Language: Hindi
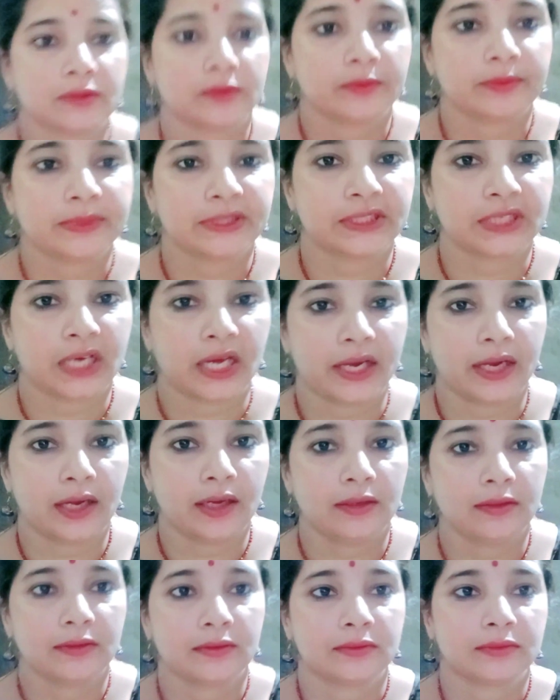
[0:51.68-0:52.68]
बेचारा
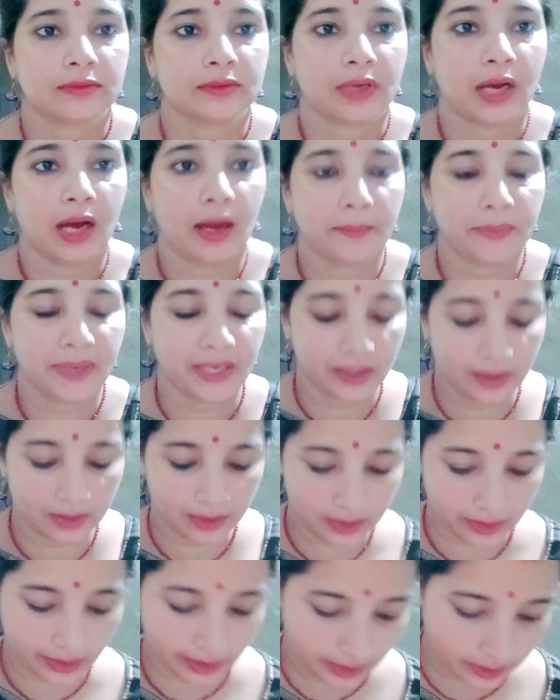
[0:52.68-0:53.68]
काम नहीं कर
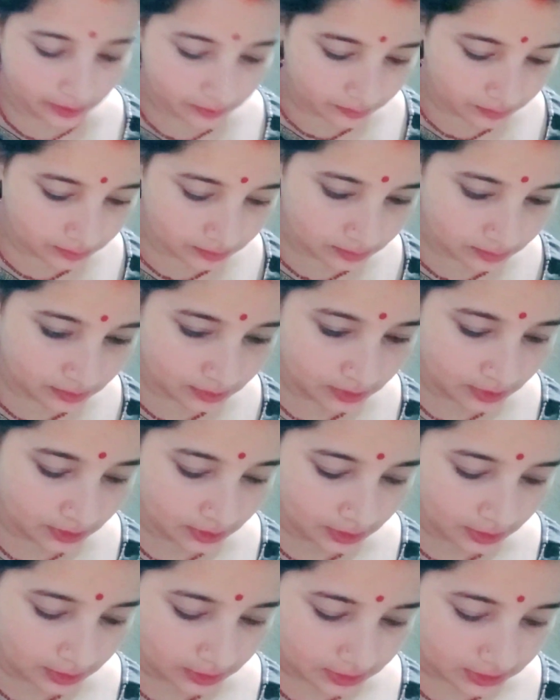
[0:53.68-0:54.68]
रहा है
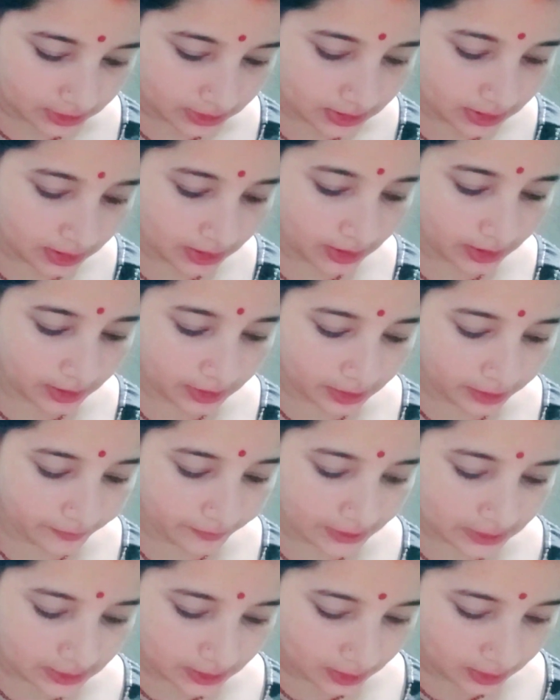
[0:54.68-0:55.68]
जैसे ही रखे
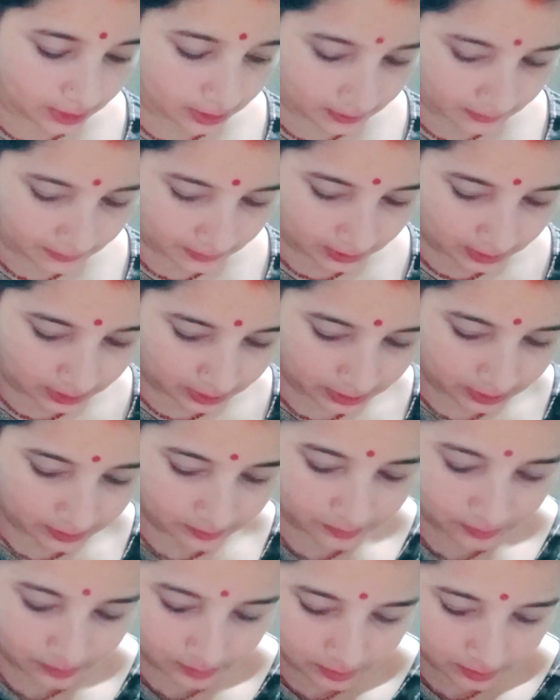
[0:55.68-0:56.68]
वैसे ही गिरने लगा
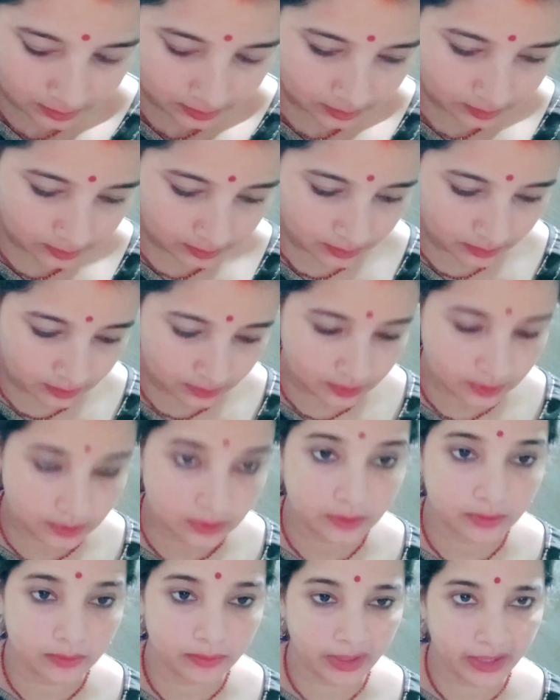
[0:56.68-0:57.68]

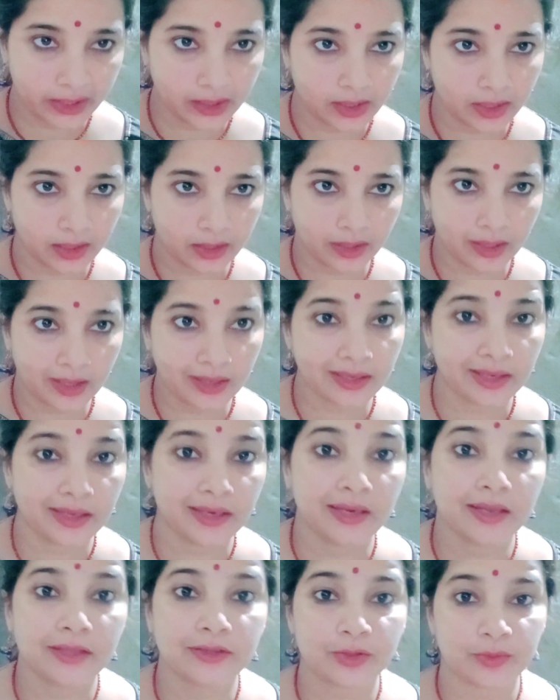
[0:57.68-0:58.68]
भाई गिरना नहीं
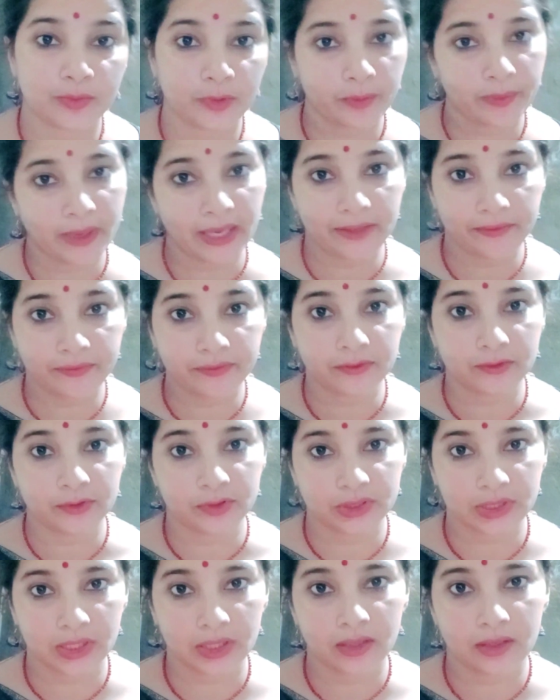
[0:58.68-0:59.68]
नहीं तो मोबाइल फूट
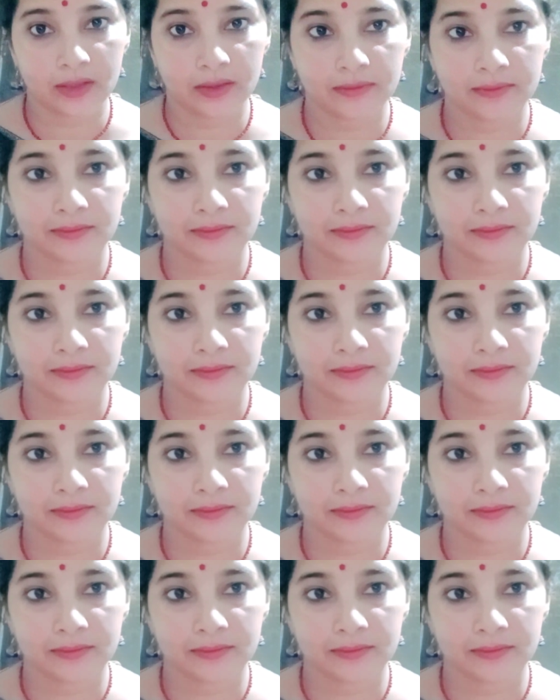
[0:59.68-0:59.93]
जाएगा